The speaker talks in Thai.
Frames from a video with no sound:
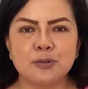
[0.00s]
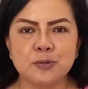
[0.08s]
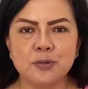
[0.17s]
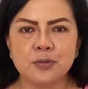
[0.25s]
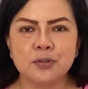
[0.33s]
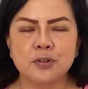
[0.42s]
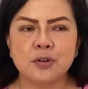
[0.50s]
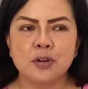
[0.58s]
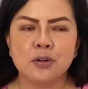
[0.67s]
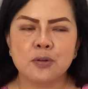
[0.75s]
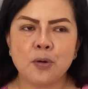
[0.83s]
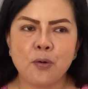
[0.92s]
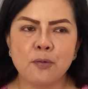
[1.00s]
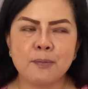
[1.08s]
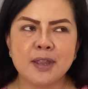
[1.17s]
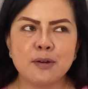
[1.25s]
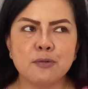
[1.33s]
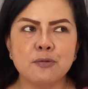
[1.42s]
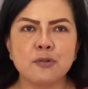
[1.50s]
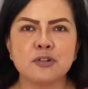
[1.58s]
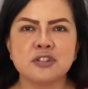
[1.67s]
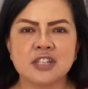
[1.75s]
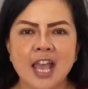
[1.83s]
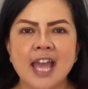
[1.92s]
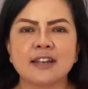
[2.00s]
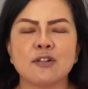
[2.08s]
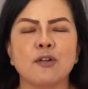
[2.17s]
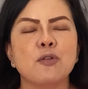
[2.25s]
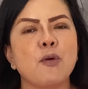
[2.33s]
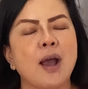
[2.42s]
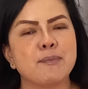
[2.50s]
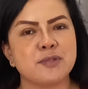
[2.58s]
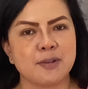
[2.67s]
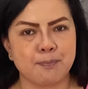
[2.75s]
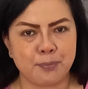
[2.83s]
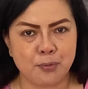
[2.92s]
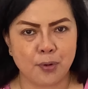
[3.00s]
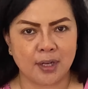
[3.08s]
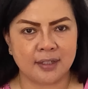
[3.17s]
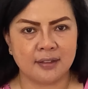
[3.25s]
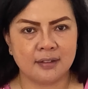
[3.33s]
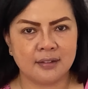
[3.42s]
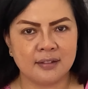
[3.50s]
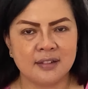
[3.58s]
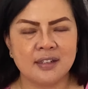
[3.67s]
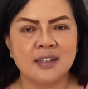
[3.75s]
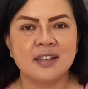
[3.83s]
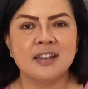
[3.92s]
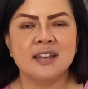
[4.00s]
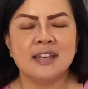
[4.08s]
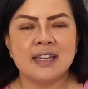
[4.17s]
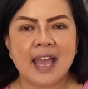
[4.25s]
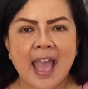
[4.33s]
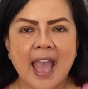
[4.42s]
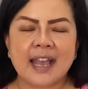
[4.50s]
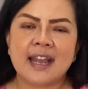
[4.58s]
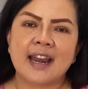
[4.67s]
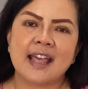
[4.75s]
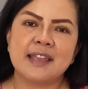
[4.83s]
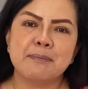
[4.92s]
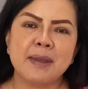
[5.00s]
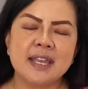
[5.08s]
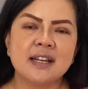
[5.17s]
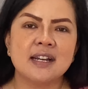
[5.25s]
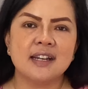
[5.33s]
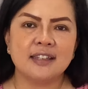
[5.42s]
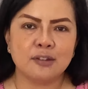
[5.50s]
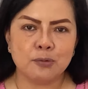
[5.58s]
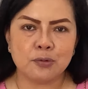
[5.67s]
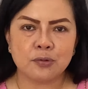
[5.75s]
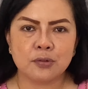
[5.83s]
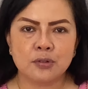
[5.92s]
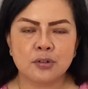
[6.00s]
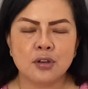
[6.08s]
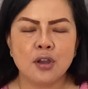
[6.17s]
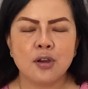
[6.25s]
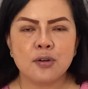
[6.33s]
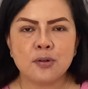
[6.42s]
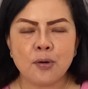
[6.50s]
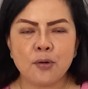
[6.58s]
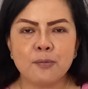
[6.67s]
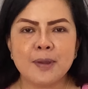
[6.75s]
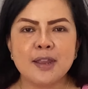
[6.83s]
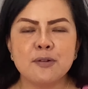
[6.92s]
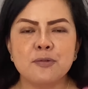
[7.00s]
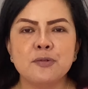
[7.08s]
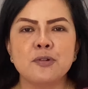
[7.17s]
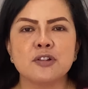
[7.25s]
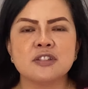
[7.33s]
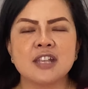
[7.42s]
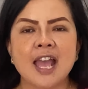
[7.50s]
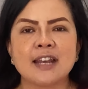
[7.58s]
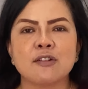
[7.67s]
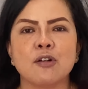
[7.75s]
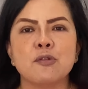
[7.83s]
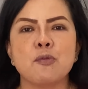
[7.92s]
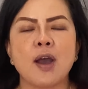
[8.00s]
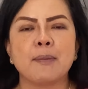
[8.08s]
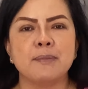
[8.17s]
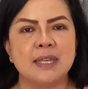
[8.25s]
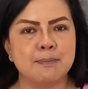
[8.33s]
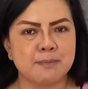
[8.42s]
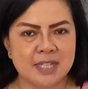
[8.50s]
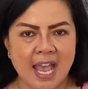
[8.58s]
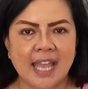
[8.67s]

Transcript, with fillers: ทุกข์ คงไม่รู้รสชาติของความเจ็บปวด หากใครไม่เคยสุขคงไม่รู้รสชาติของความอิ่มใจ